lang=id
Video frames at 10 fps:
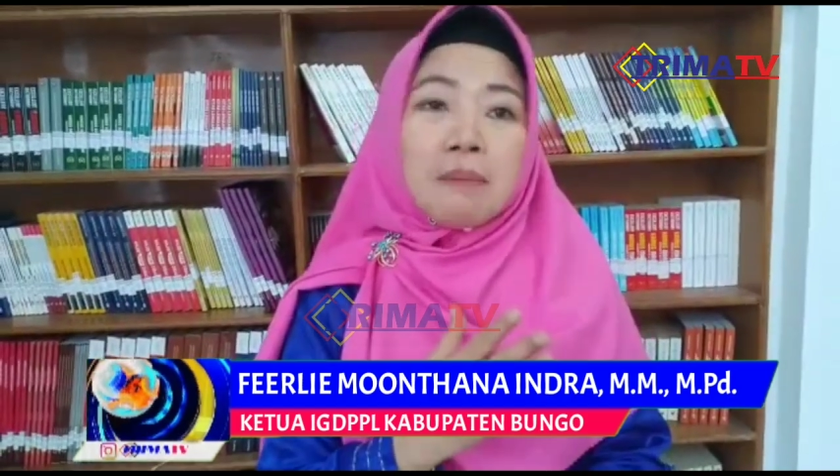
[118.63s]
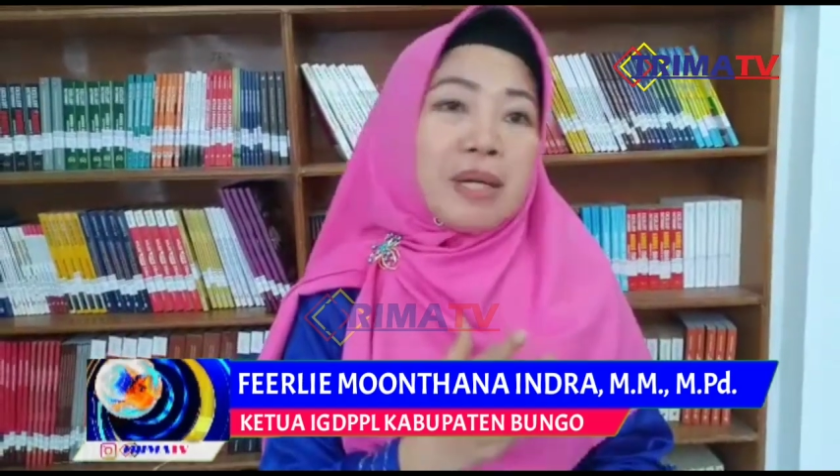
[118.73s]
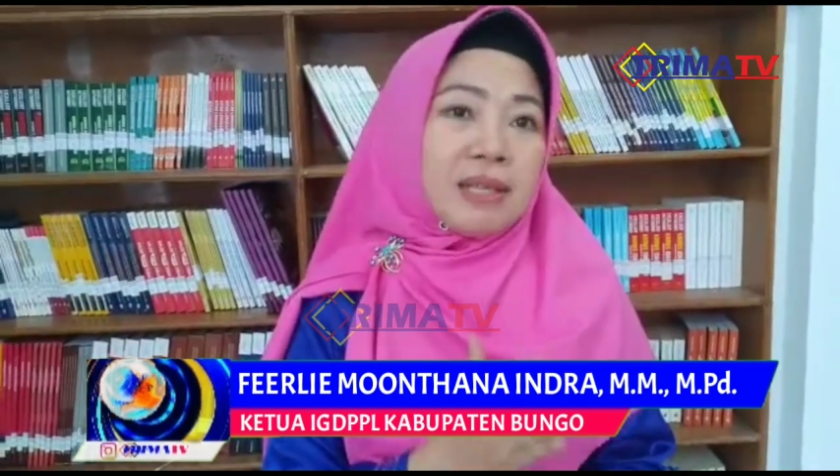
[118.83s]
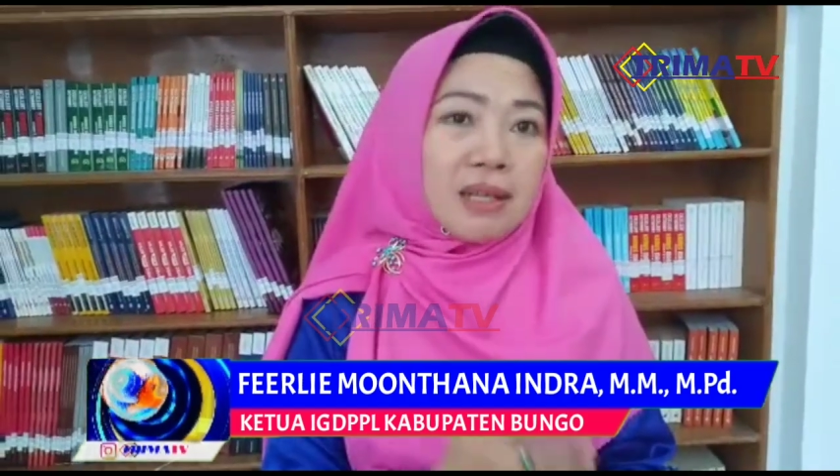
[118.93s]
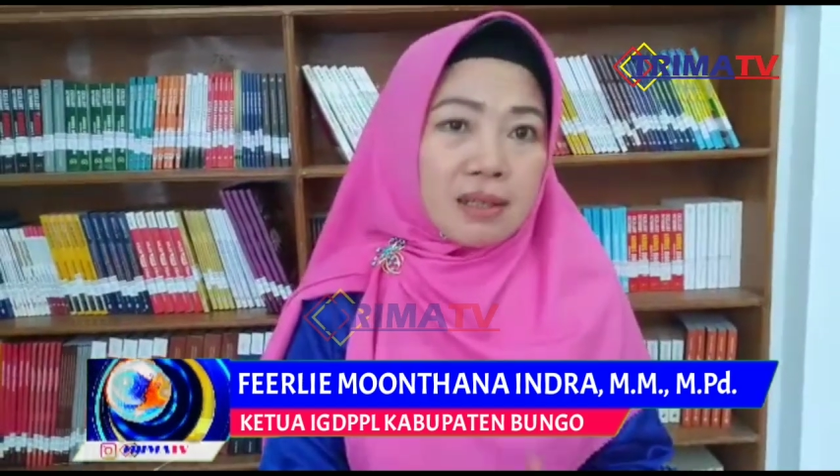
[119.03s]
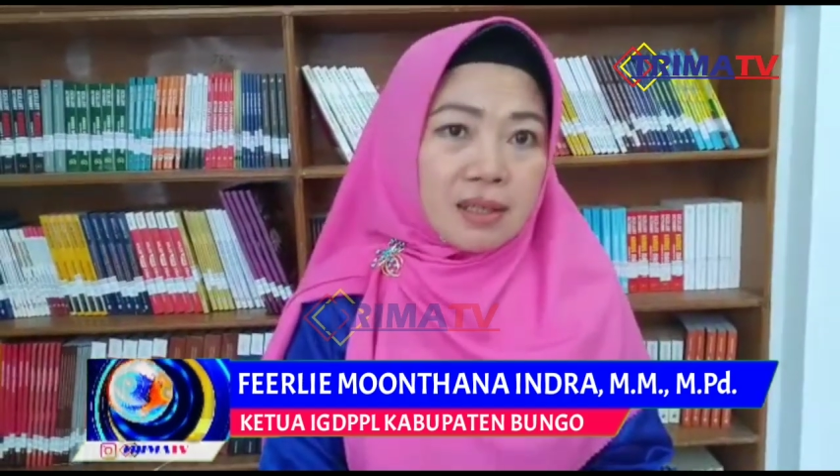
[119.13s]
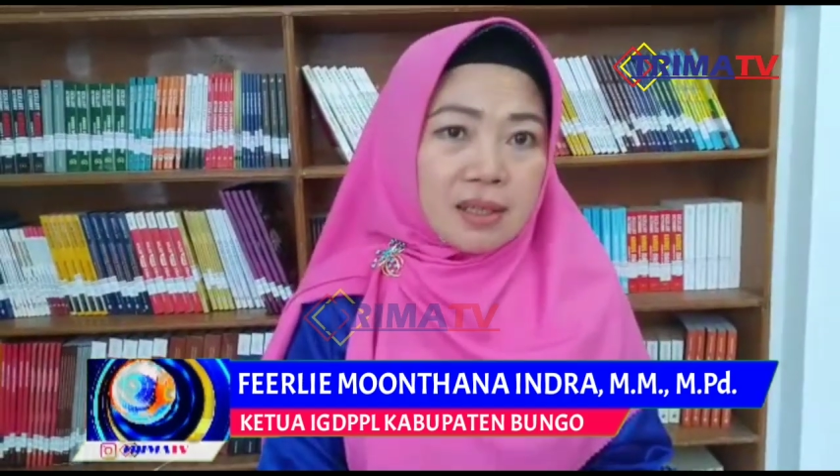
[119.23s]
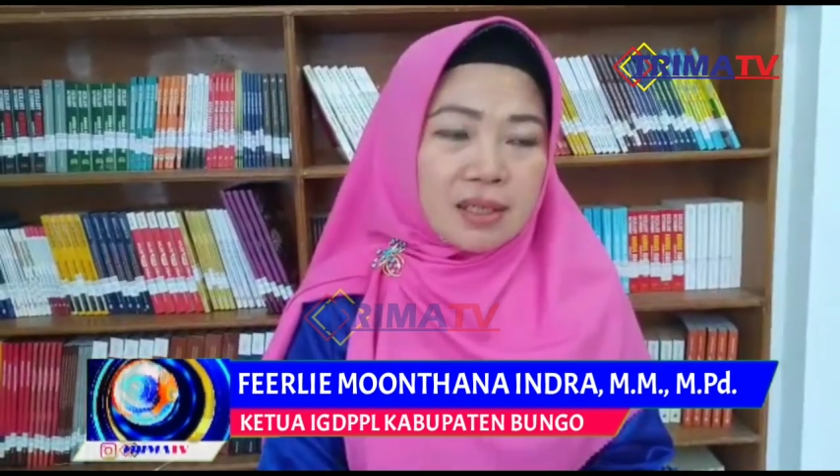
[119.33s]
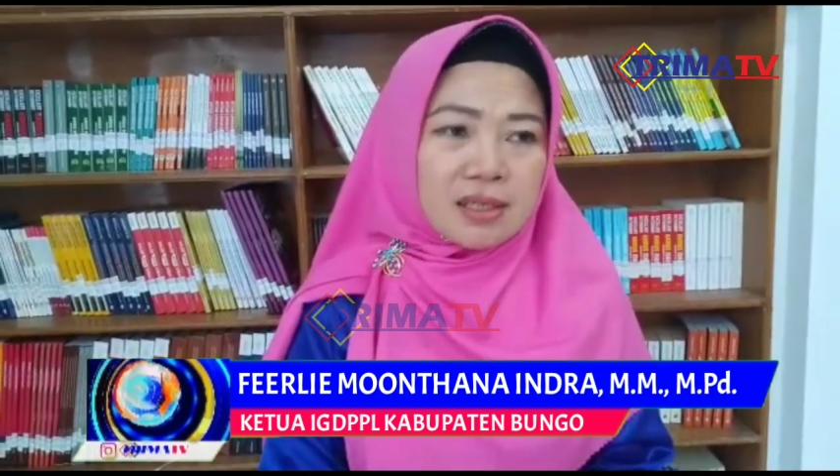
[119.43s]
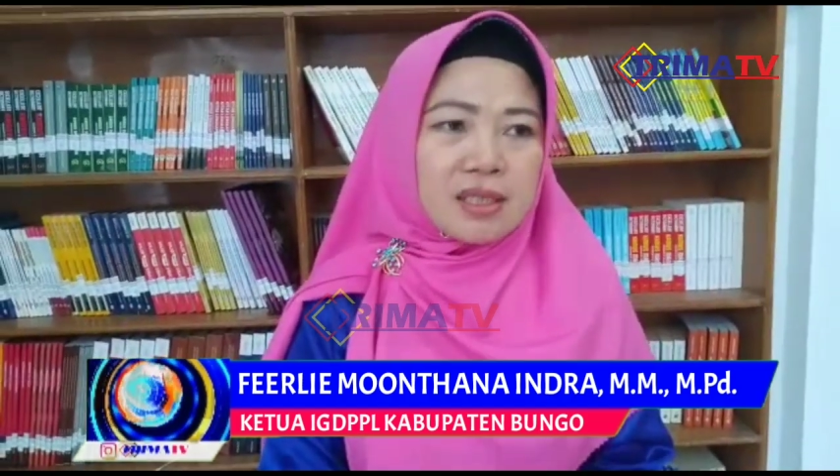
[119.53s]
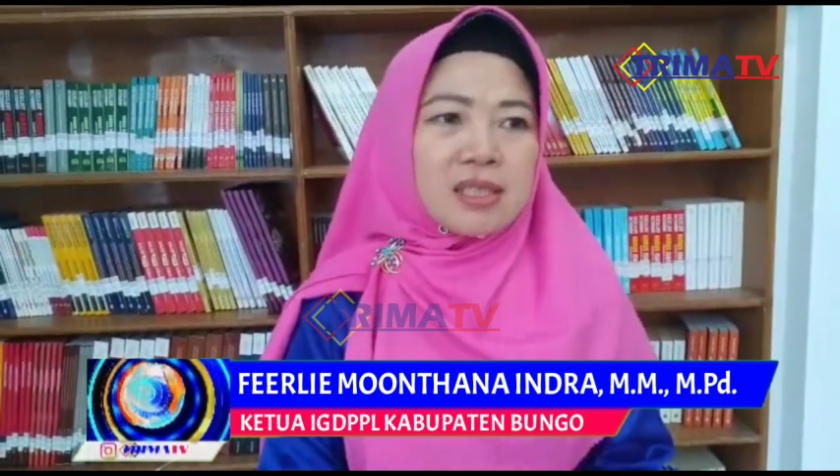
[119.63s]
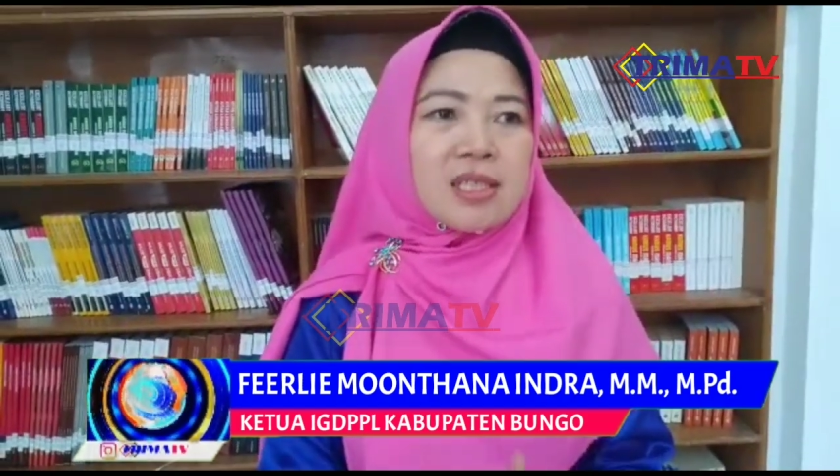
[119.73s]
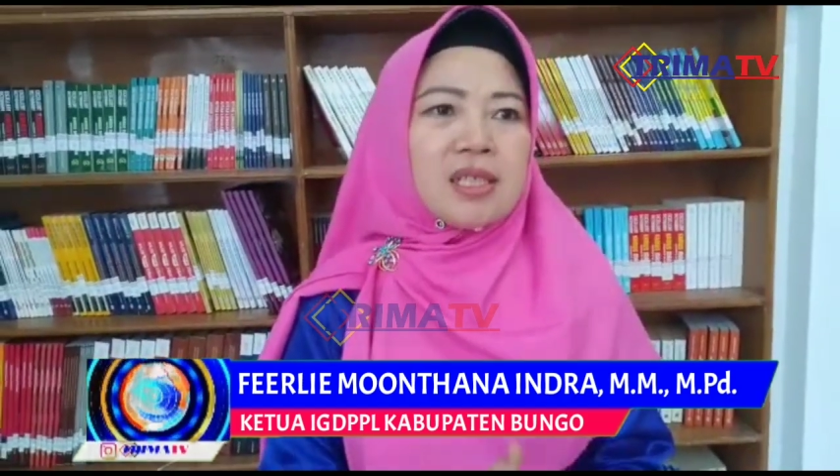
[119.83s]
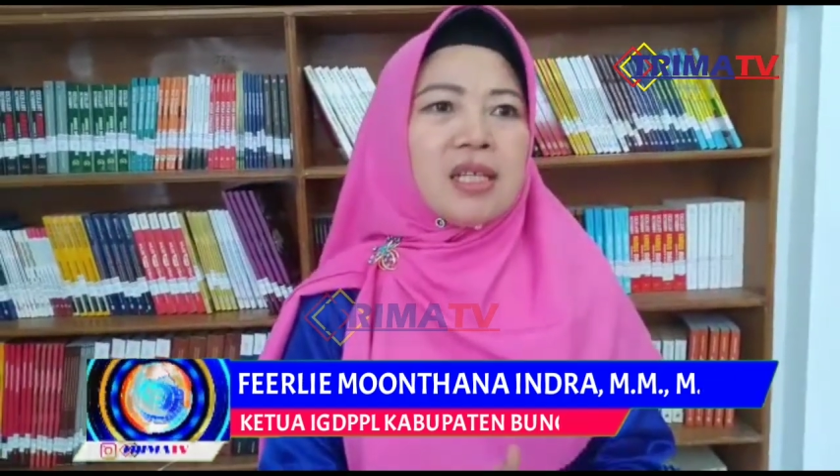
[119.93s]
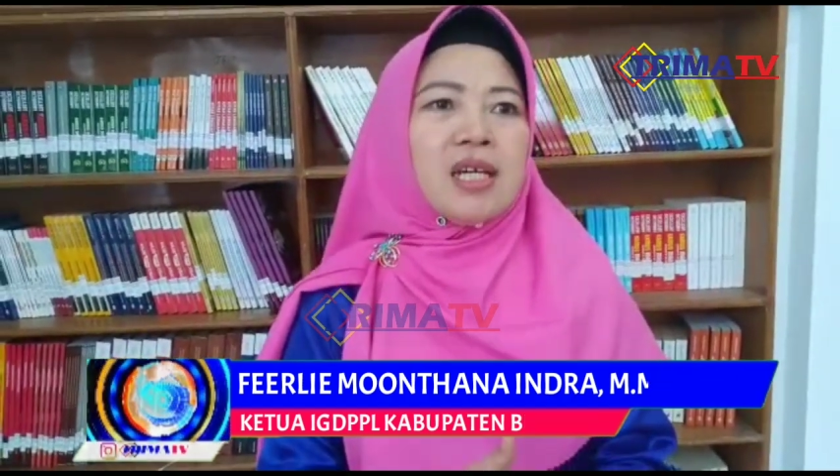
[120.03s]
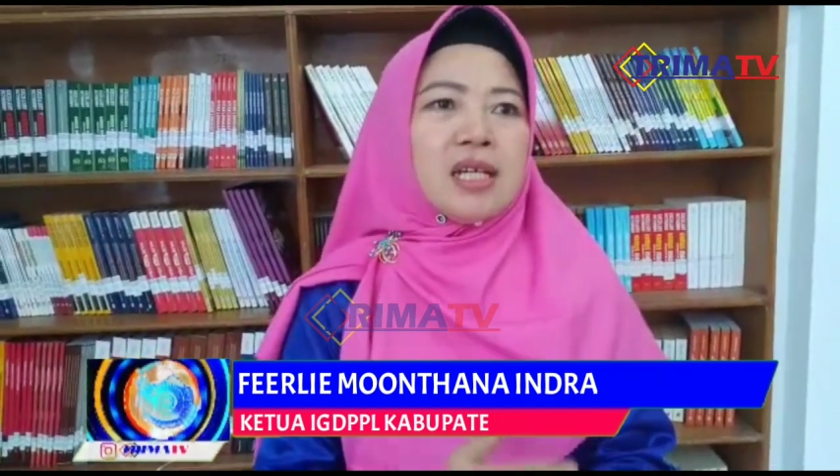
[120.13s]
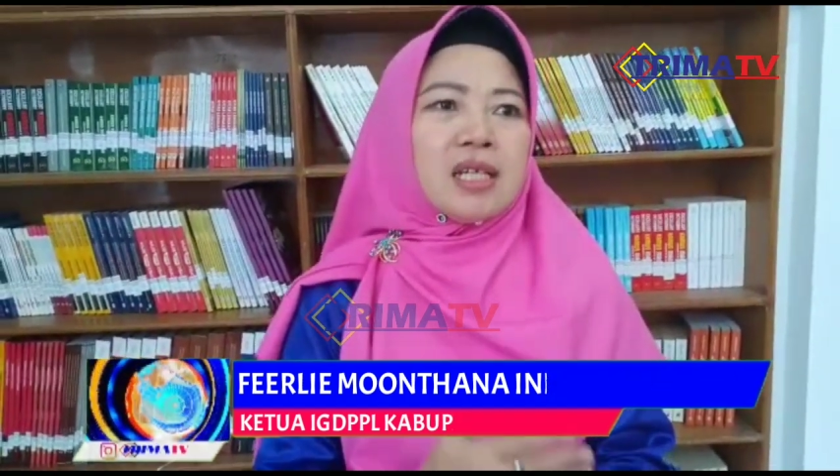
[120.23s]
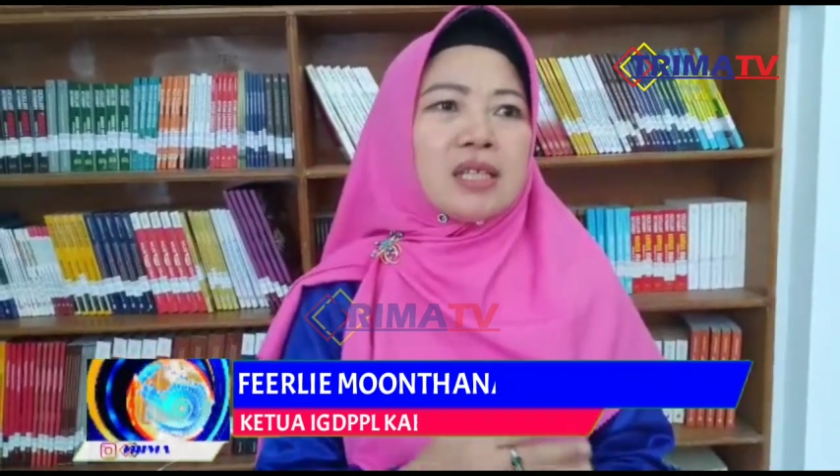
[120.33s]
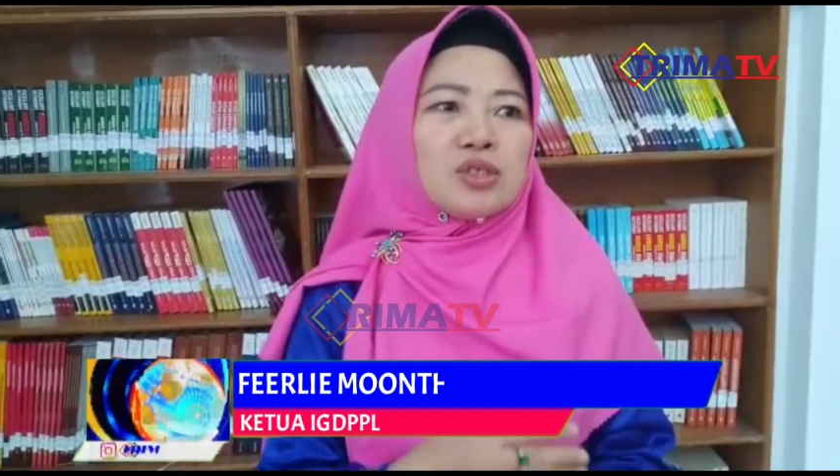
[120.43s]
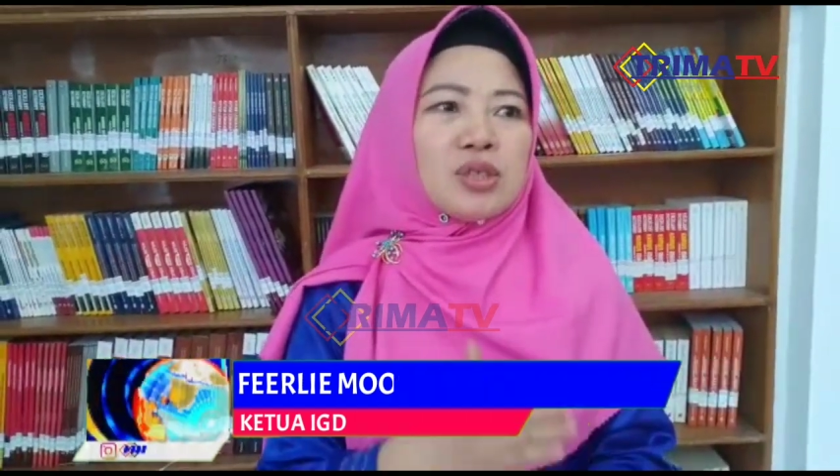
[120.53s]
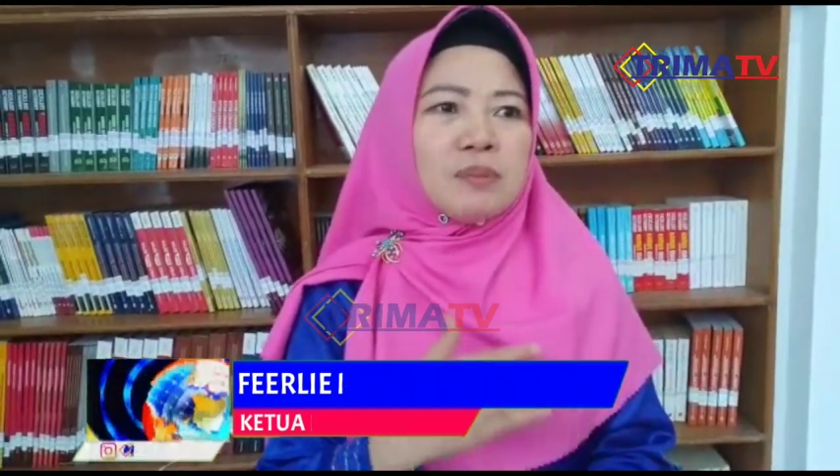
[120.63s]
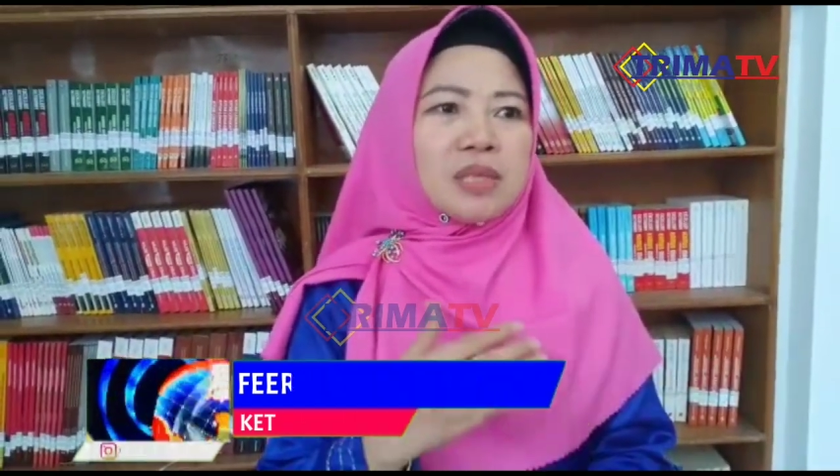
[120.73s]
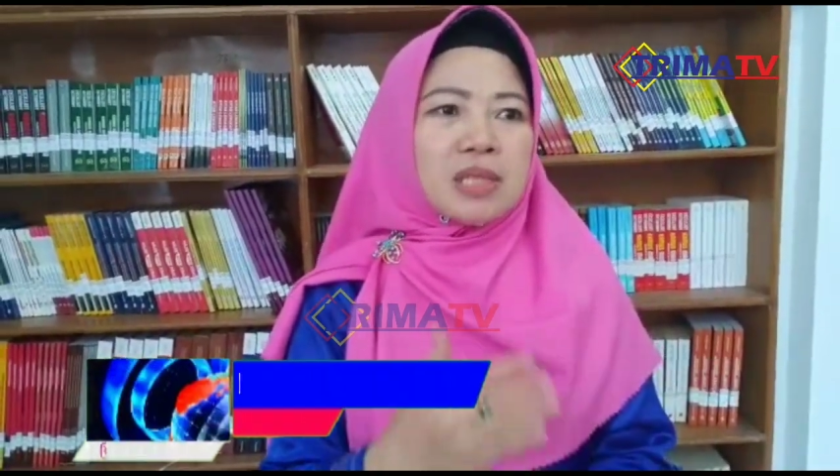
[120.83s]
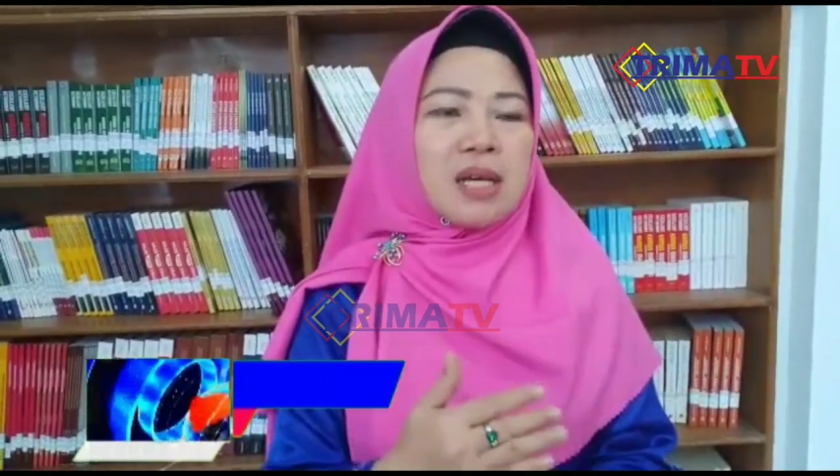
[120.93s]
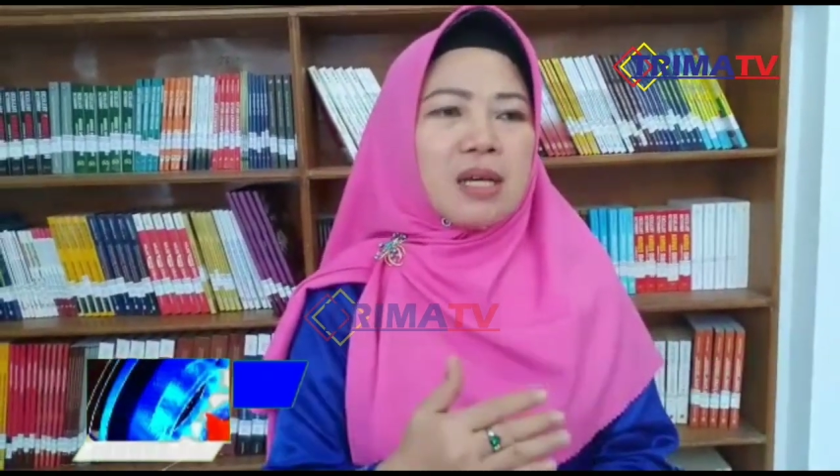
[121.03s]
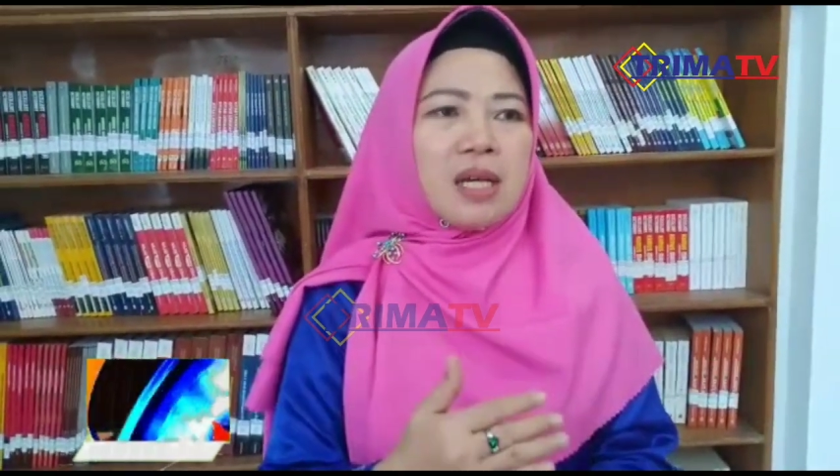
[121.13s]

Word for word: materi di sini jadi kita sudah bisa